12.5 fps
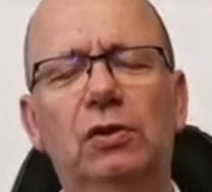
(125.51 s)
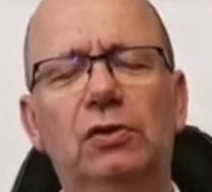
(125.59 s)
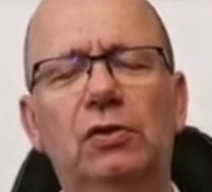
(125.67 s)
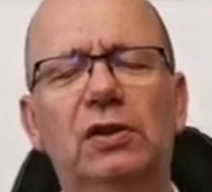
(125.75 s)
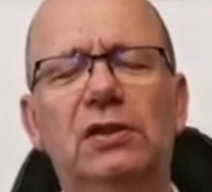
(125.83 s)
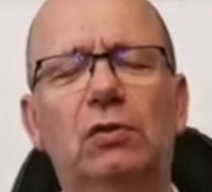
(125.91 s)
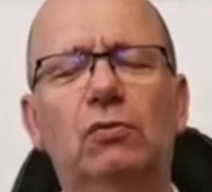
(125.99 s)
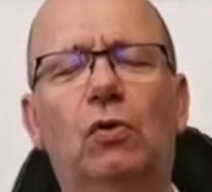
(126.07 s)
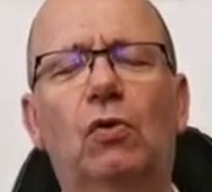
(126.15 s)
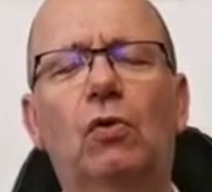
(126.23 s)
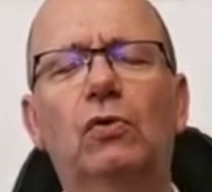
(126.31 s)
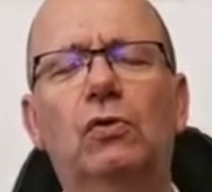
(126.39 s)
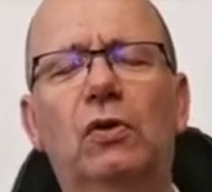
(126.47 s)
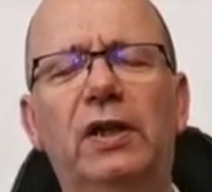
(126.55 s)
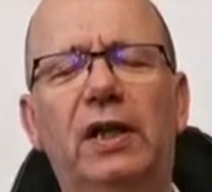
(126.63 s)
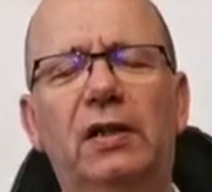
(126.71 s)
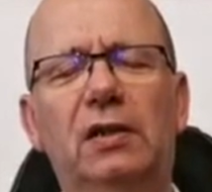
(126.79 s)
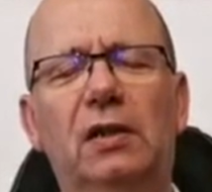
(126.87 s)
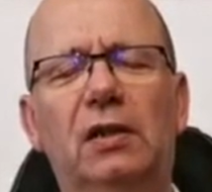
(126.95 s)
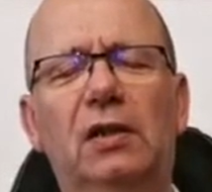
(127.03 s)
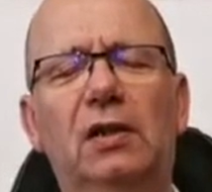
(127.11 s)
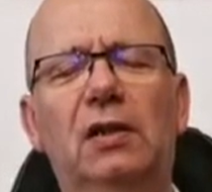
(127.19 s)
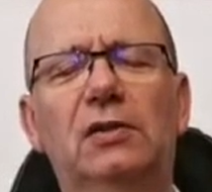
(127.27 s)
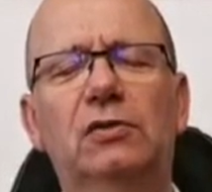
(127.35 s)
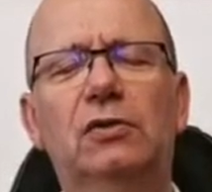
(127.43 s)
ce désir de reconnaître,
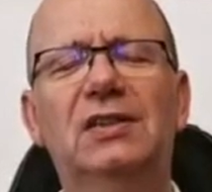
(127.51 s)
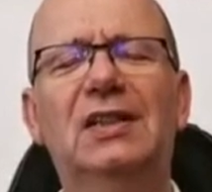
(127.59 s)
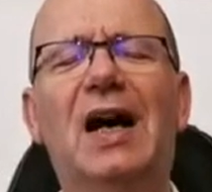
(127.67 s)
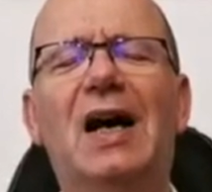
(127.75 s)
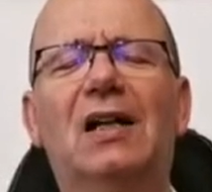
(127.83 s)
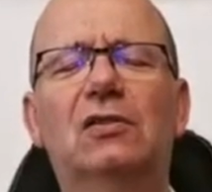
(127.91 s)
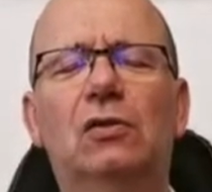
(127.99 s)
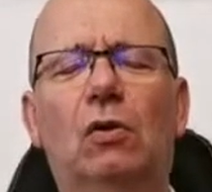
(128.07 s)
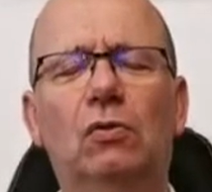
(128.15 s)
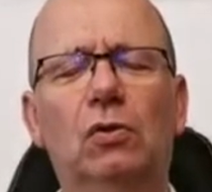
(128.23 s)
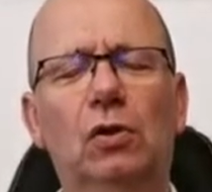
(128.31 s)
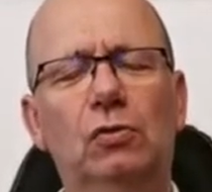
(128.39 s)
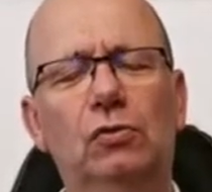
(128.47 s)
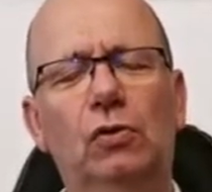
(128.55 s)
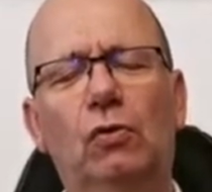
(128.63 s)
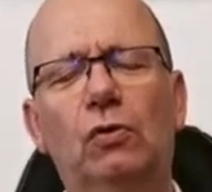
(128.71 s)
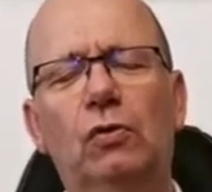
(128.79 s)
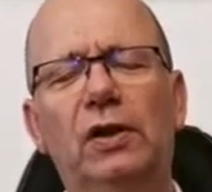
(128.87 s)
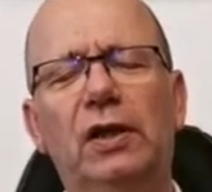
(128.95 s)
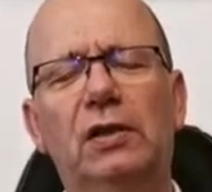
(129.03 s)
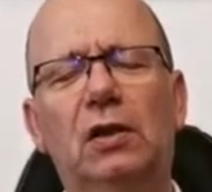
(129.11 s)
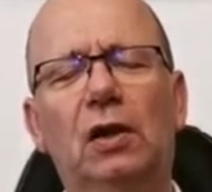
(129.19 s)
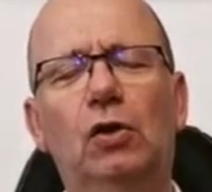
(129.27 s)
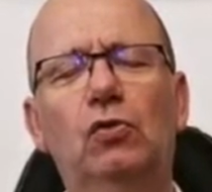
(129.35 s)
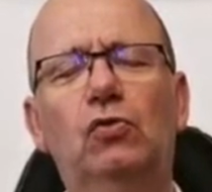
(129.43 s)
ce désir ardent de
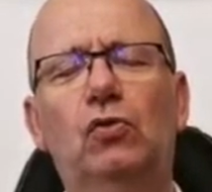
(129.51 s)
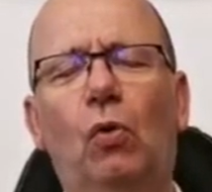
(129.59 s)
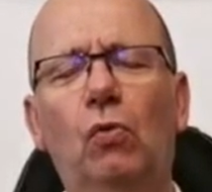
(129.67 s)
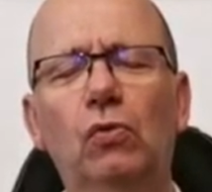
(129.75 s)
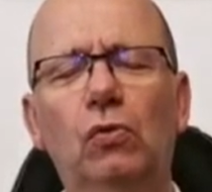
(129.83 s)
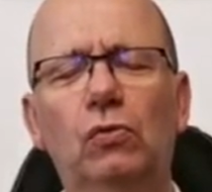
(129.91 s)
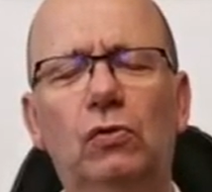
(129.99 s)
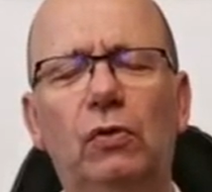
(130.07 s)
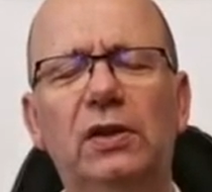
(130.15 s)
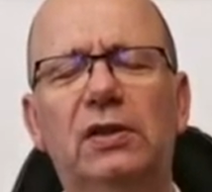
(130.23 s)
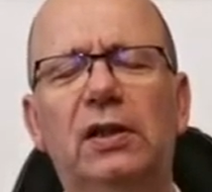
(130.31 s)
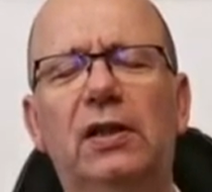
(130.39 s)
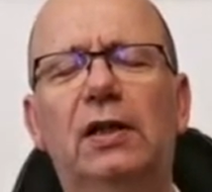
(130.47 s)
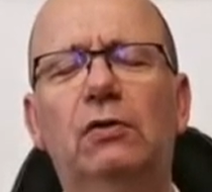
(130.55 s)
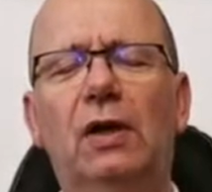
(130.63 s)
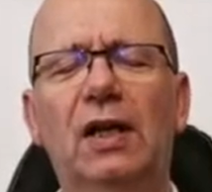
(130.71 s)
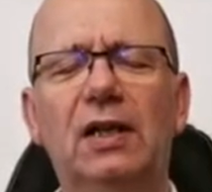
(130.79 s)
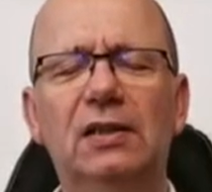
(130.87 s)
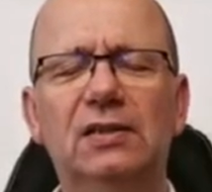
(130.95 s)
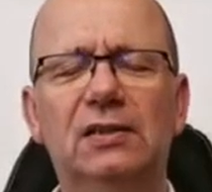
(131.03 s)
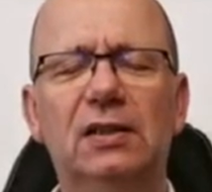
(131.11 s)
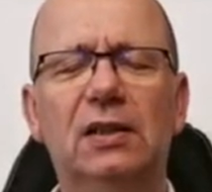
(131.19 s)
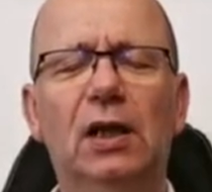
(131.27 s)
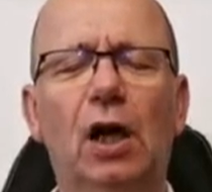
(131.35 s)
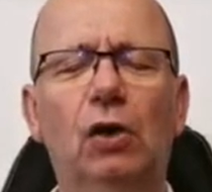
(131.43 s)
reconnaître ton autorité et de la
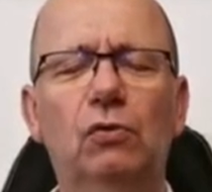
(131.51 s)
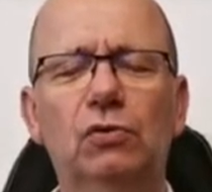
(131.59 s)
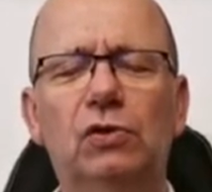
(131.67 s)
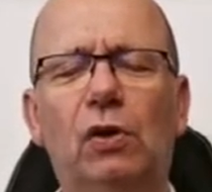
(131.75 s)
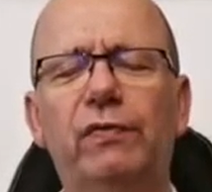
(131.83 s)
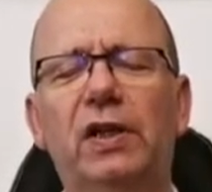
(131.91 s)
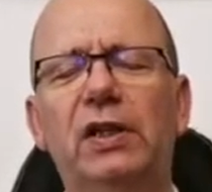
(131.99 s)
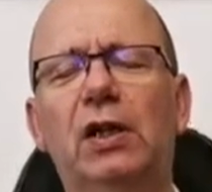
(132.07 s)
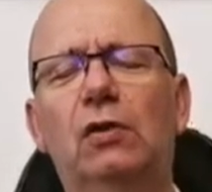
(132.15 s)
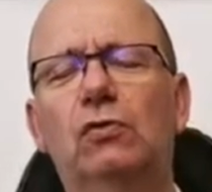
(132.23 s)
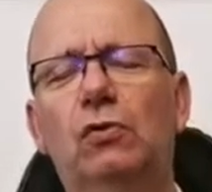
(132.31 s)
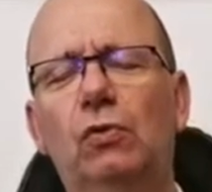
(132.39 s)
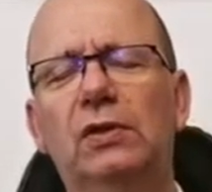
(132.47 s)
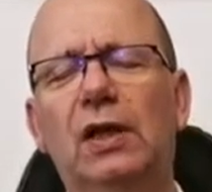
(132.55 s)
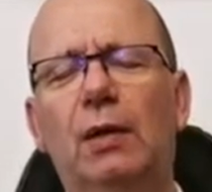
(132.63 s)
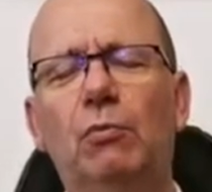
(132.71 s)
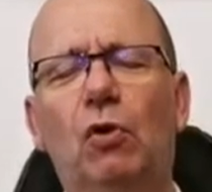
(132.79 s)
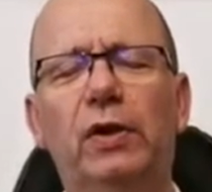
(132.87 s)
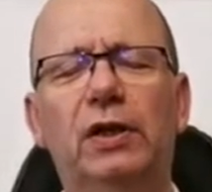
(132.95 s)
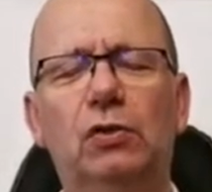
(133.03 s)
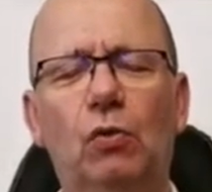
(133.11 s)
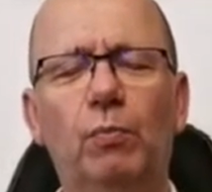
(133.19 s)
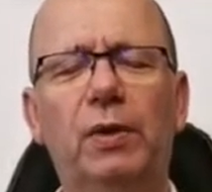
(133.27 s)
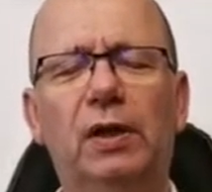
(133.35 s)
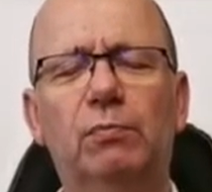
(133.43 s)
laisser nous envahir totalement et
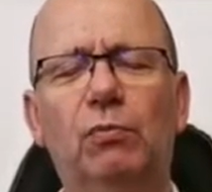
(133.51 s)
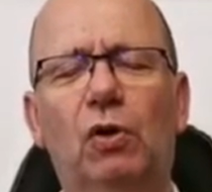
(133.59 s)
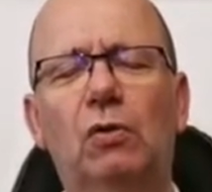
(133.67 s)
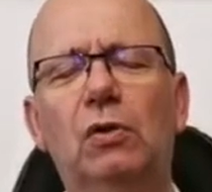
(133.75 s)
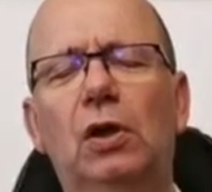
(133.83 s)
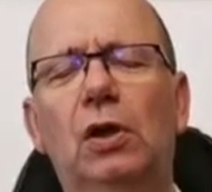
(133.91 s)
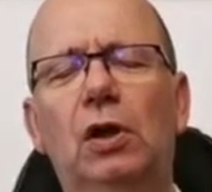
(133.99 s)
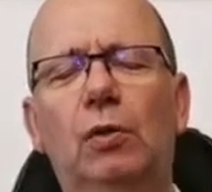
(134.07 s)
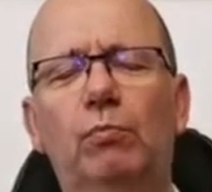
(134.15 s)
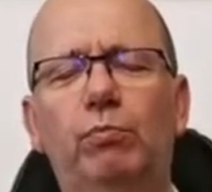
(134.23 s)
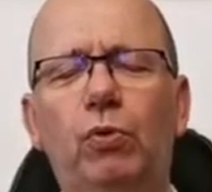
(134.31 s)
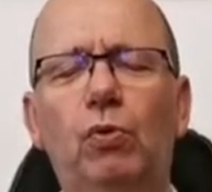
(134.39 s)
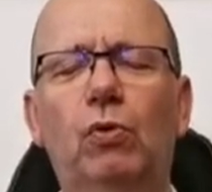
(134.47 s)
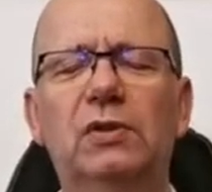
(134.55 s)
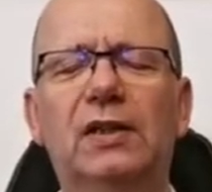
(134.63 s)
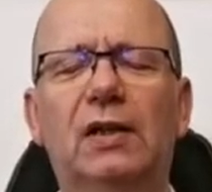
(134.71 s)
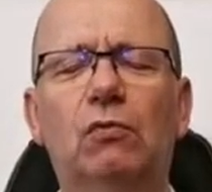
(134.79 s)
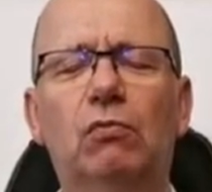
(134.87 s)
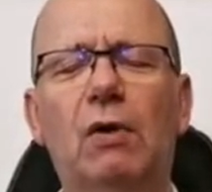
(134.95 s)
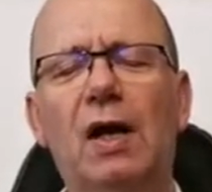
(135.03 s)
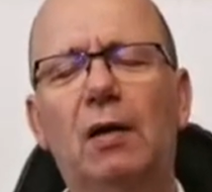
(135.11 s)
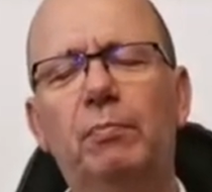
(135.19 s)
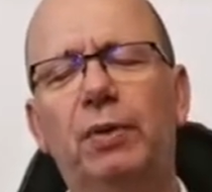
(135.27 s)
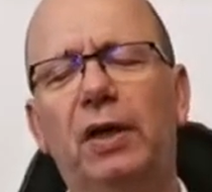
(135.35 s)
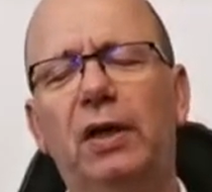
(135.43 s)
complètement pour ta
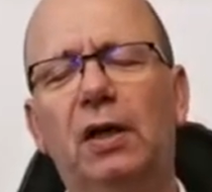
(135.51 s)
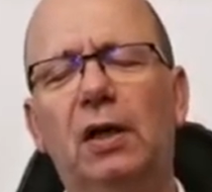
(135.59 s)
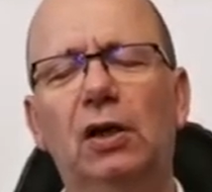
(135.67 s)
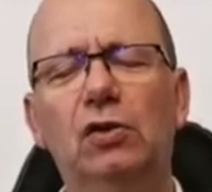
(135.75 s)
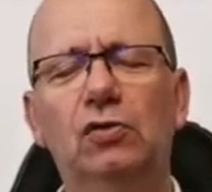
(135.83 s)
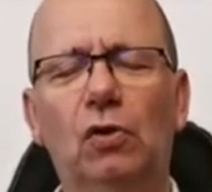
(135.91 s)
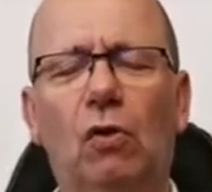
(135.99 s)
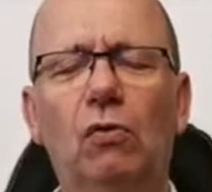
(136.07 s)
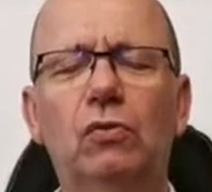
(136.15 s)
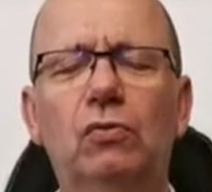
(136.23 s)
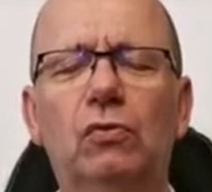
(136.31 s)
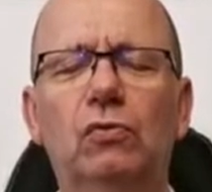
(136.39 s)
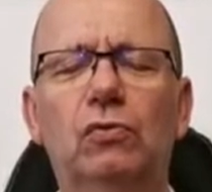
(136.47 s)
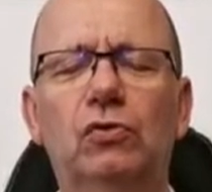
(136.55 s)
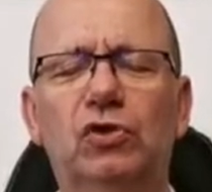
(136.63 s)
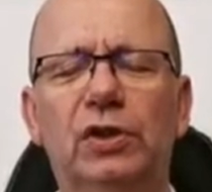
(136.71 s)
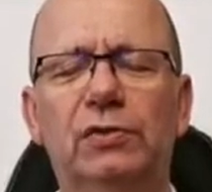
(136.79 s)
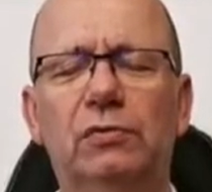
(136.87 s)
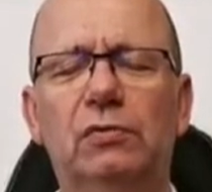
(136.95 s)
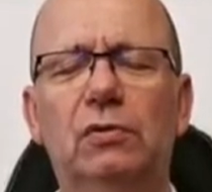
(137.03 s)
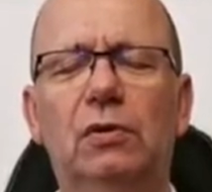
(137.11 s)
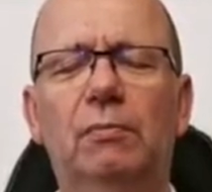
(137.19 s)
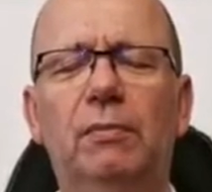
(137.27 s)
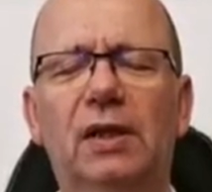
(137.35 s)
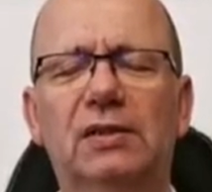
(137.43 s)
gloire, Père, dans le nom de Jésus.
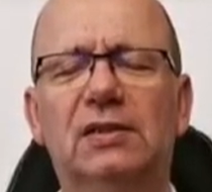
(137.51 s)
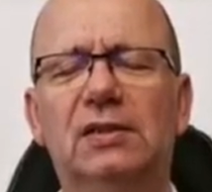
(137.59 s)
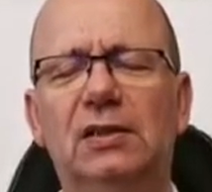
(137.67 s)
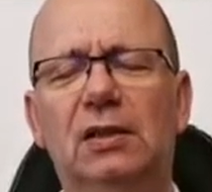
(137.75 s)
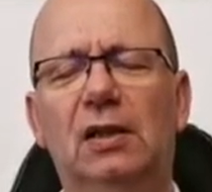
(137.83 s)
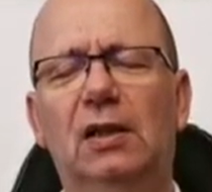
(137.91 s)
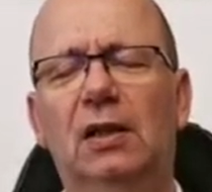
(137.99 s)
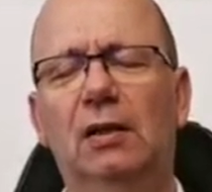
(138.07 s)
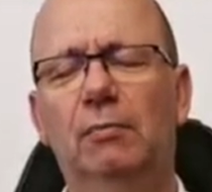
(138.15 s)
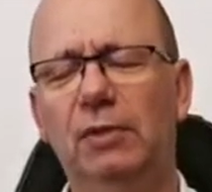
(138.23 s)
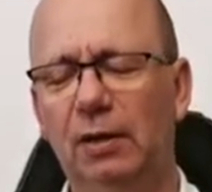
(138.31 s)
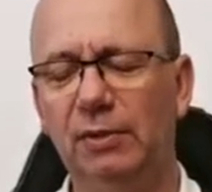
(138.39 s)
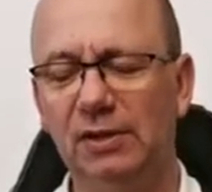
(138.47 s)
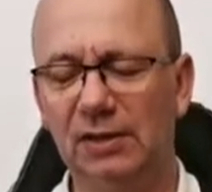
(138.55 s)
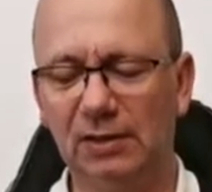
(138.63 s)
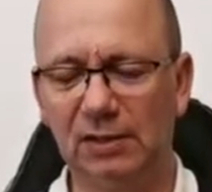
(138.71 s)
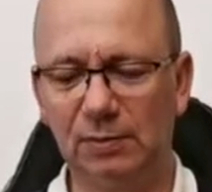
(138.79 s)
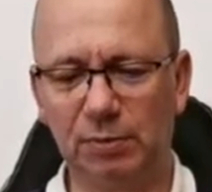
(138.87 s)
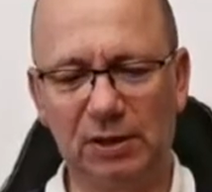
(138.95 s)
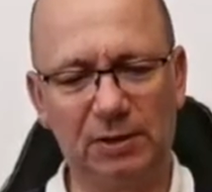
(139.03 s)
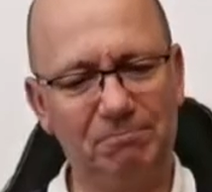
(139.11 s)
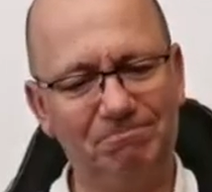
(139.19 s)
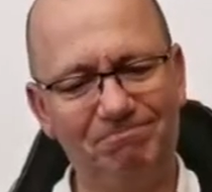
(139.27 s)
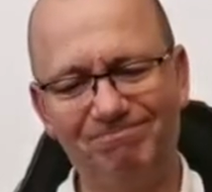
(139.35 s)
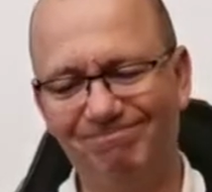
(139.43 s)
Merci, bien-aimé Saint-Esprit.
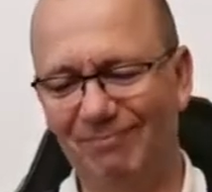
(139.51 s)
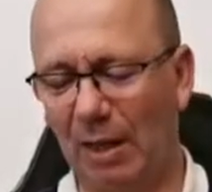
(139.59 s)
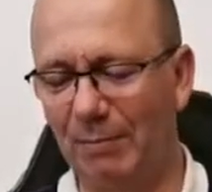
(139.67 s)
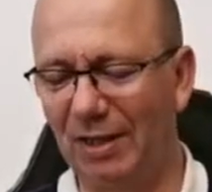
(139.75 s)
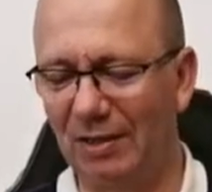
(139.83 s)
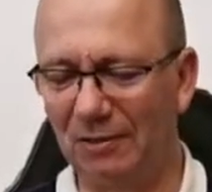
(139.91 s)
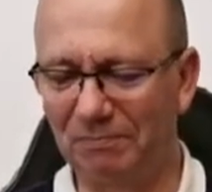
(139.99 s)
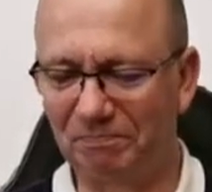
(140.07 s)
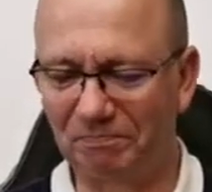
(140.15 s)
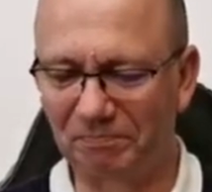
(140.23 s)
Amen.